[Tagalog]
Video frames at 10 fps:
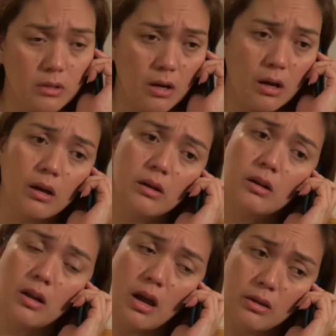na,
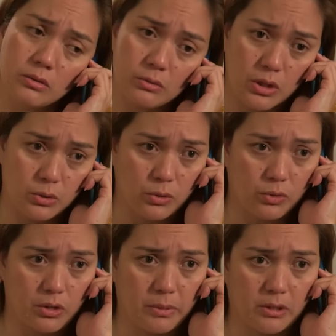aalalayan ko dito yung
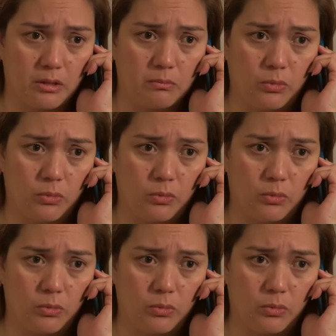kapatid